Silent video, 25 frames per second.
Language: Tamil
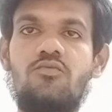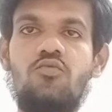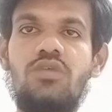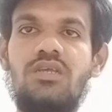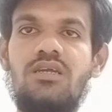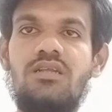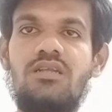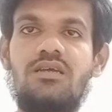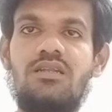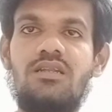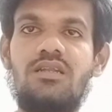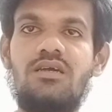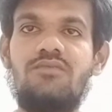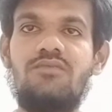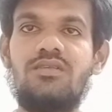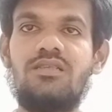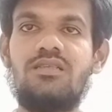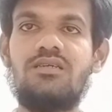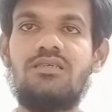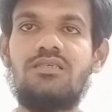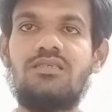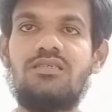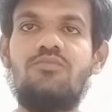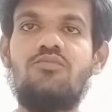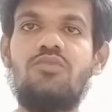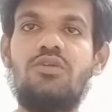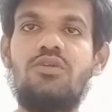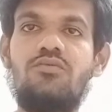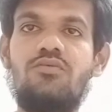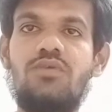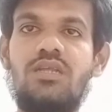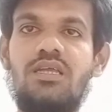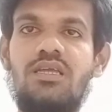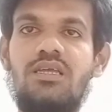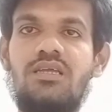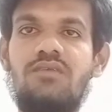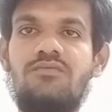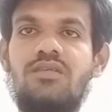ஊழியர்கள்லாம் வந்து சம்பளம்
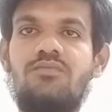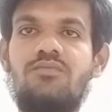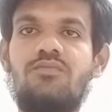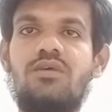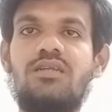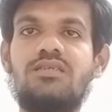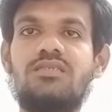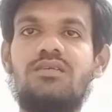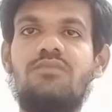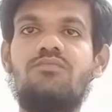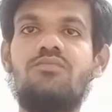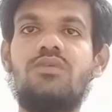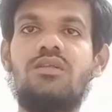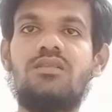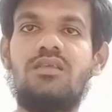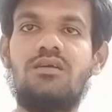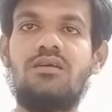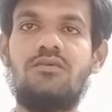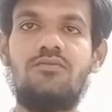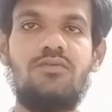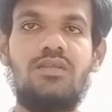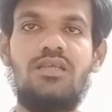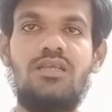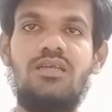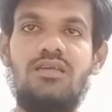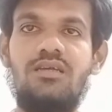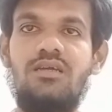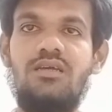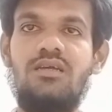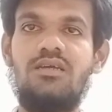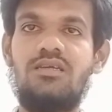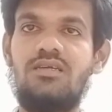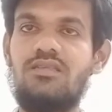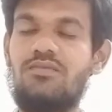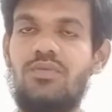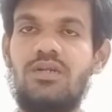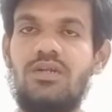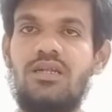ஒரே விதமான சம்பளத்தை கோரி
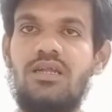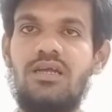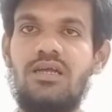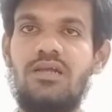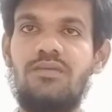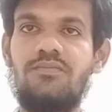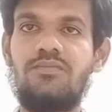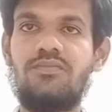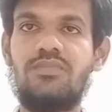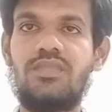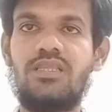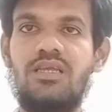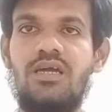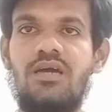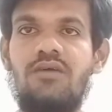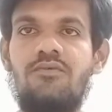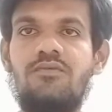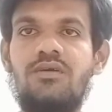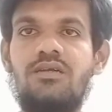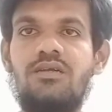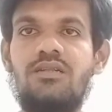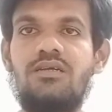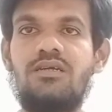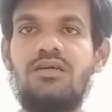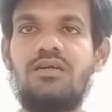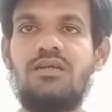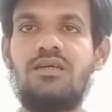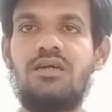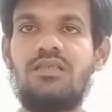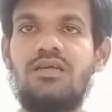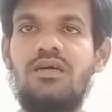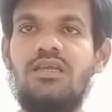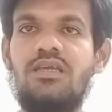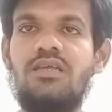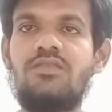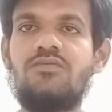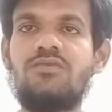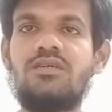இது பண்ணாங்க அவங்களுக்கு
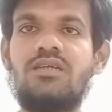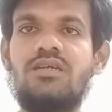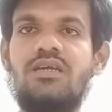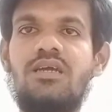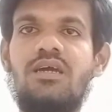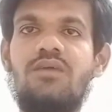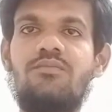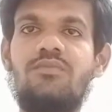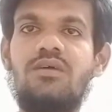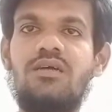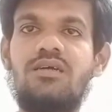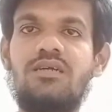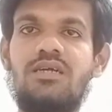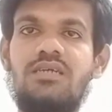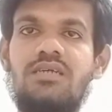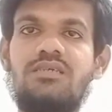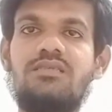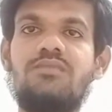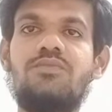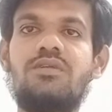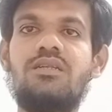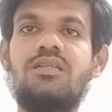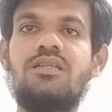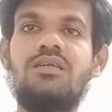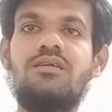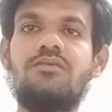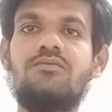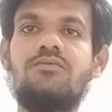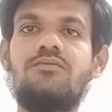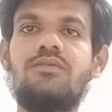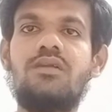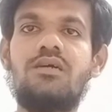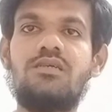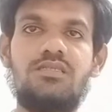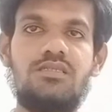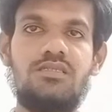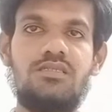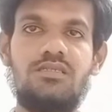அதை எதுவும் கேட்காம கைது பண்ணி
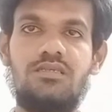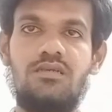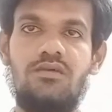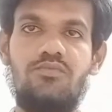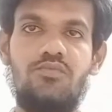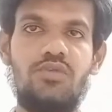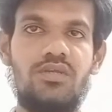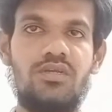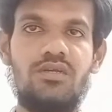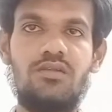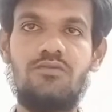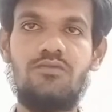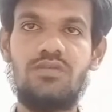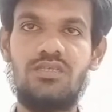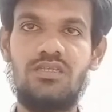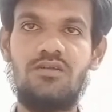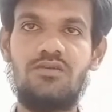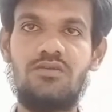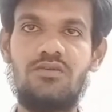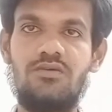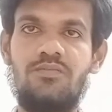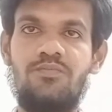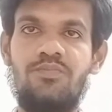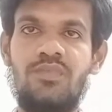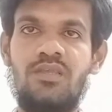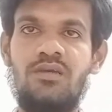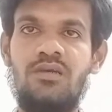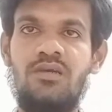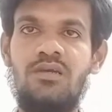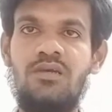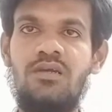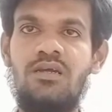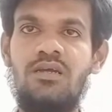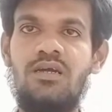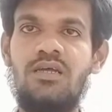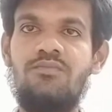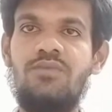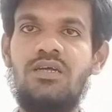குண்டாஸ் அப்படிங்கிற ஒரு சட்டம்
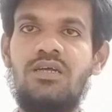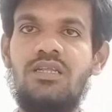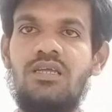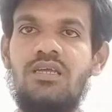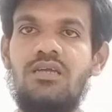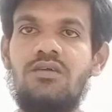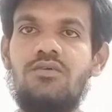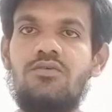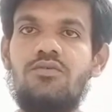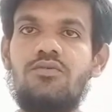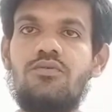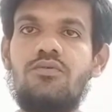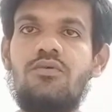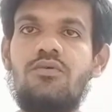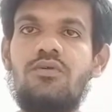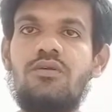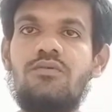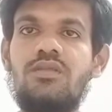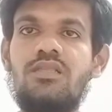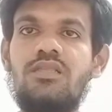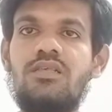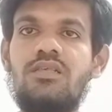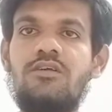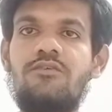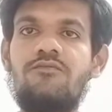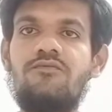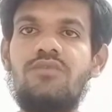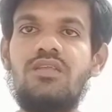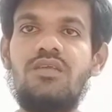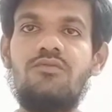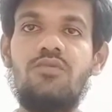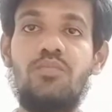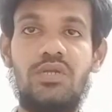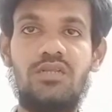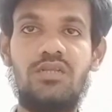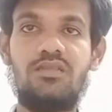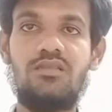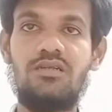அதே மாதிரி ரோடு வந்து
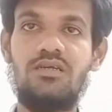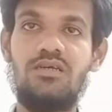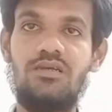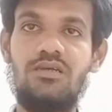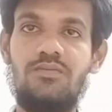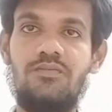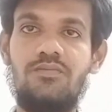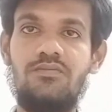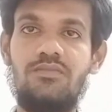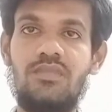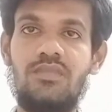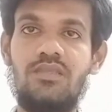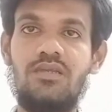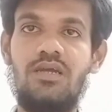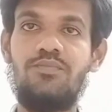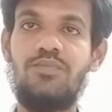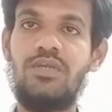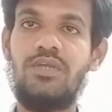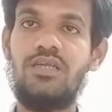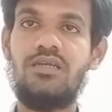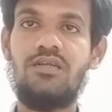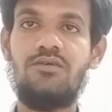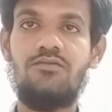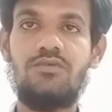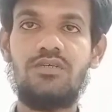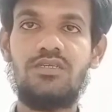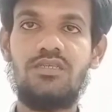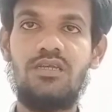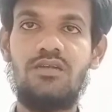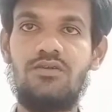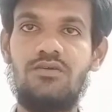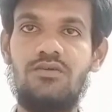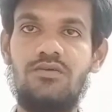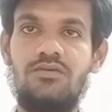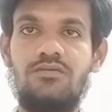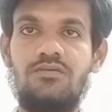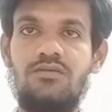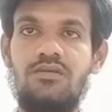விரிவுபடுத்தணும் அப்படிங்கிற ஒரு
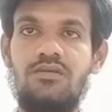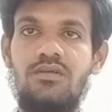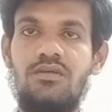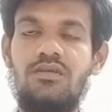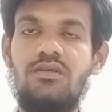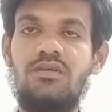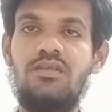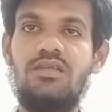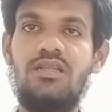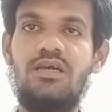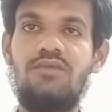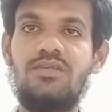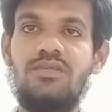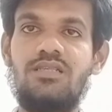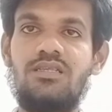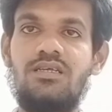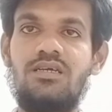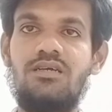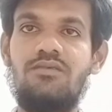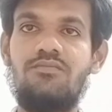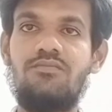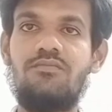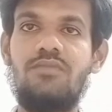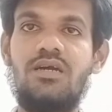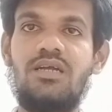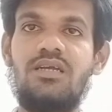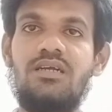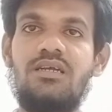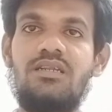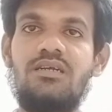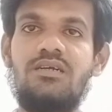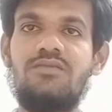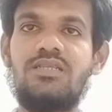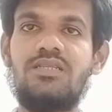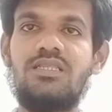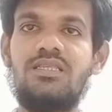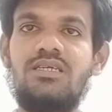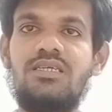சட்டம் இதெல்லாம் வந்து
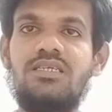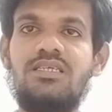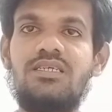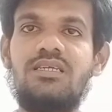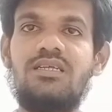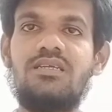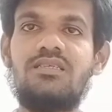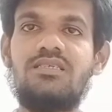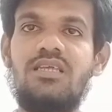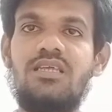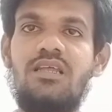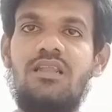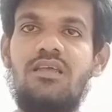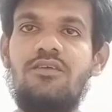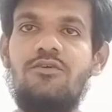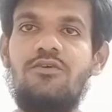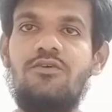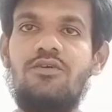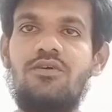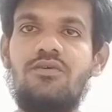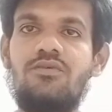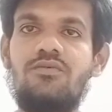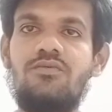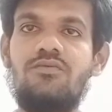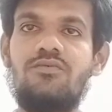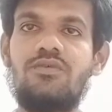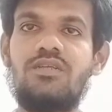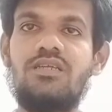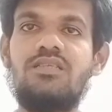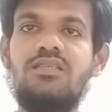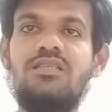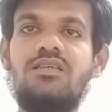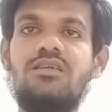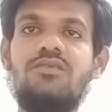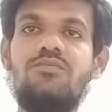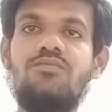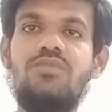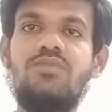மக்களுக்கு வந்து எரிச்சலையும் ஒரு
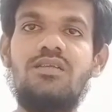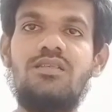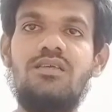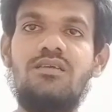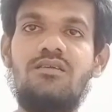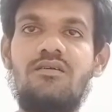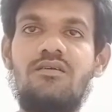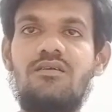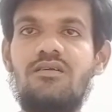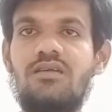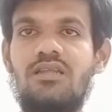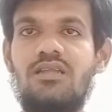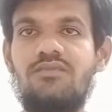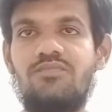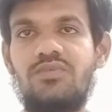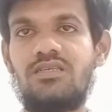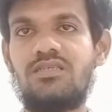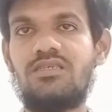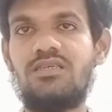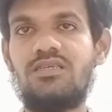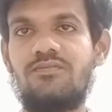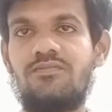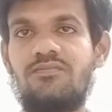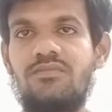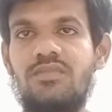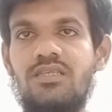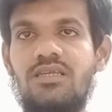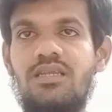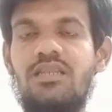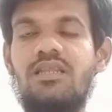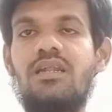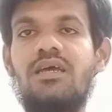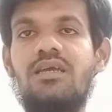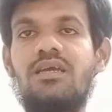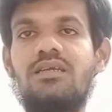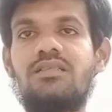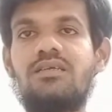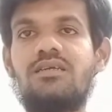இதையும் பீதியும் கிளப்பிருச்சு
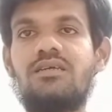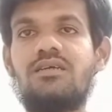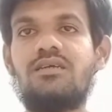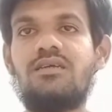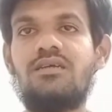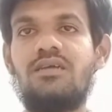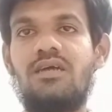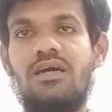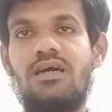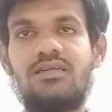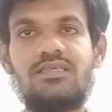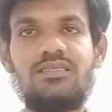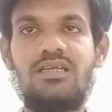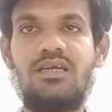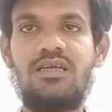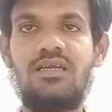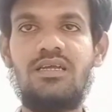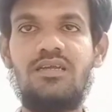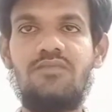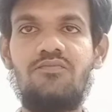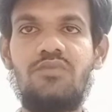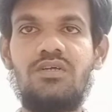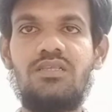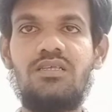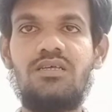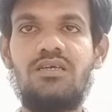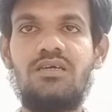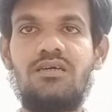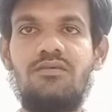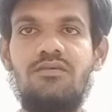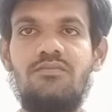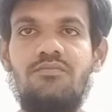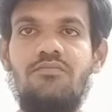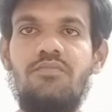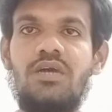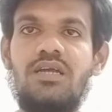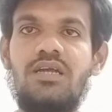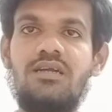என்னடா இது அரசாங்கம் என்பது
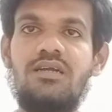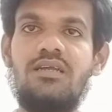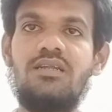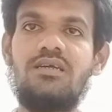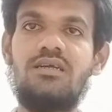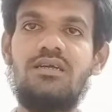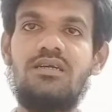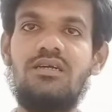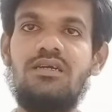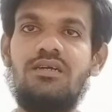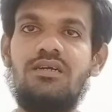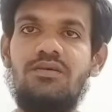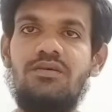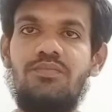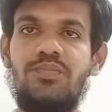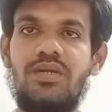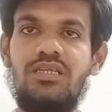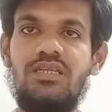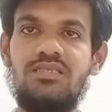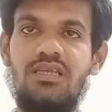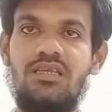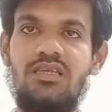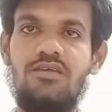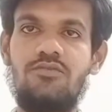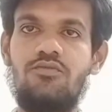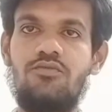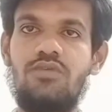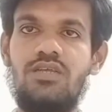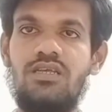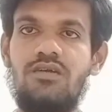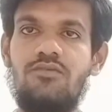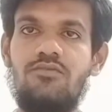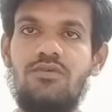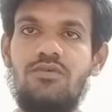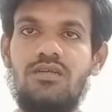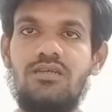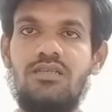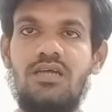மக்களுக்கு பணி
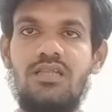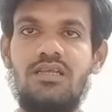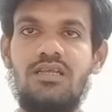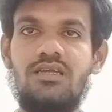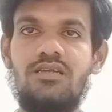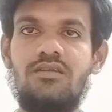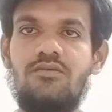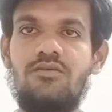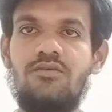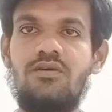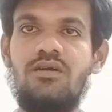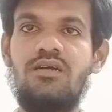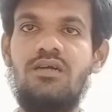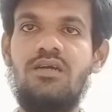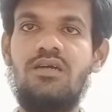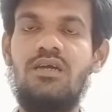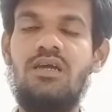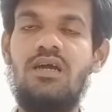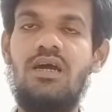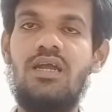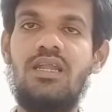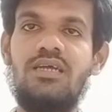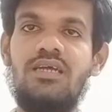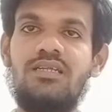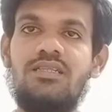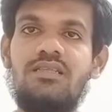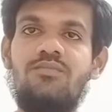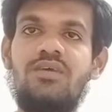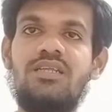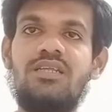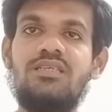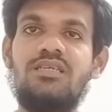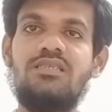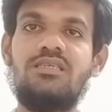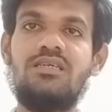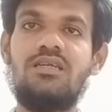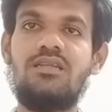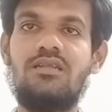செய்யக்கூடிய ஒரு இதாக தான் இருக்கும் ஆனால் இந்த
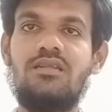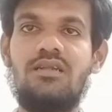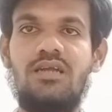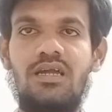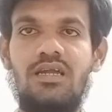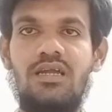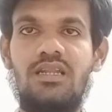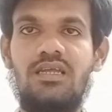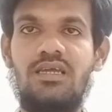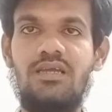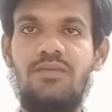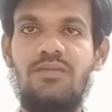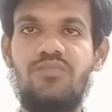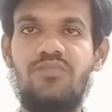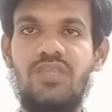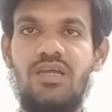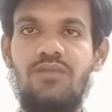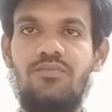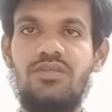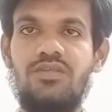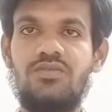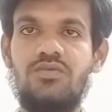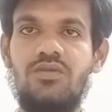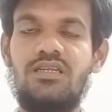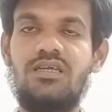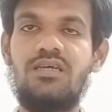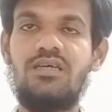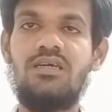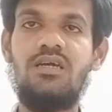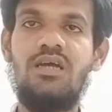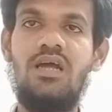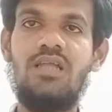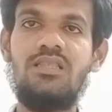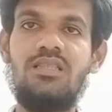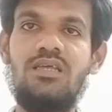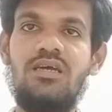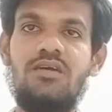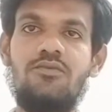மாதிரி செஞ்சுக்கிட்டு இருக்காங்களே அப்படின்னு சொல்லிட்டு
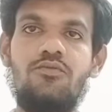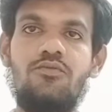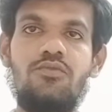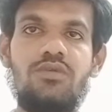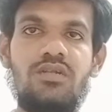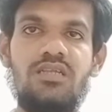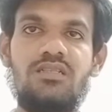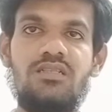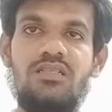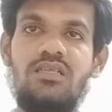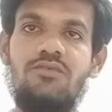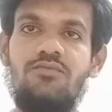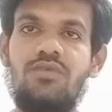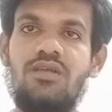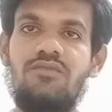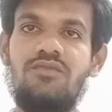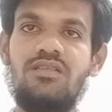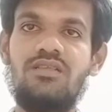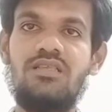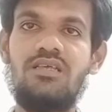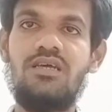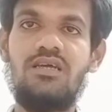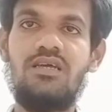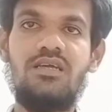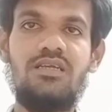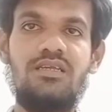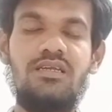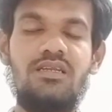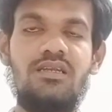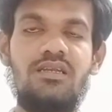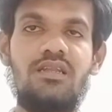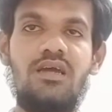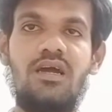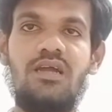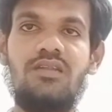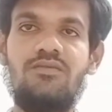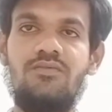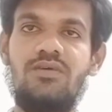அந்த குட்டி தீவில் வந்து
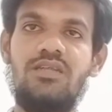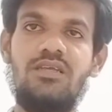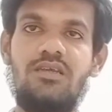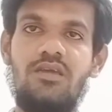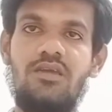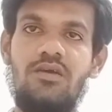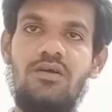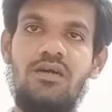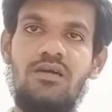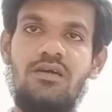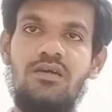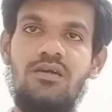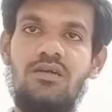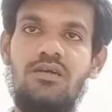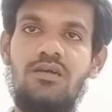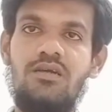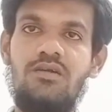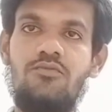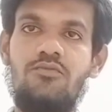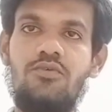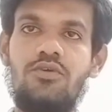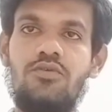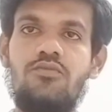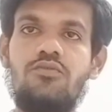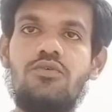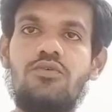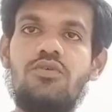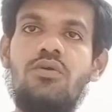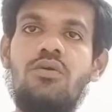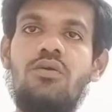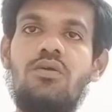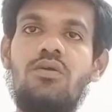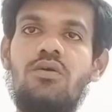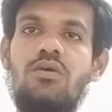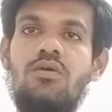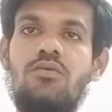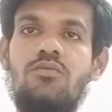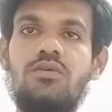இந்நாள் வரைக்கும் ஒரு
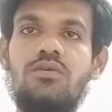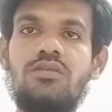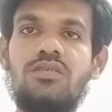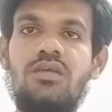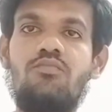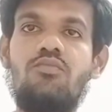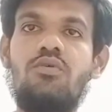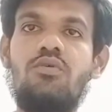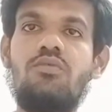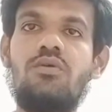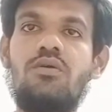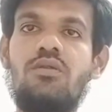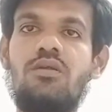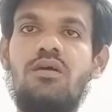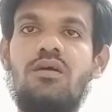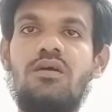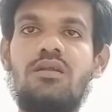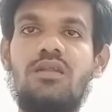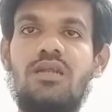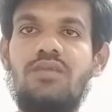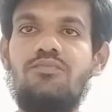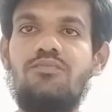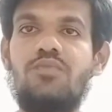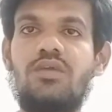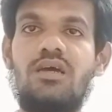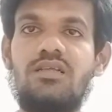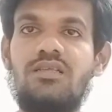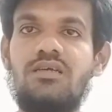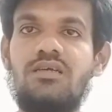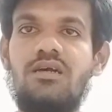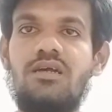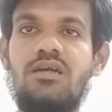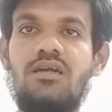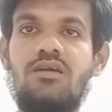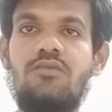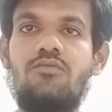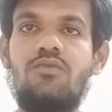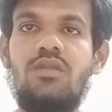குற்றங்களும் ஒரு சம்பவங்களும் நடைபெறாது
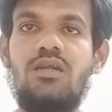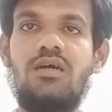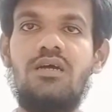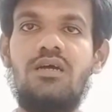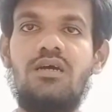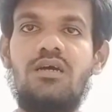அங்கே உள்ள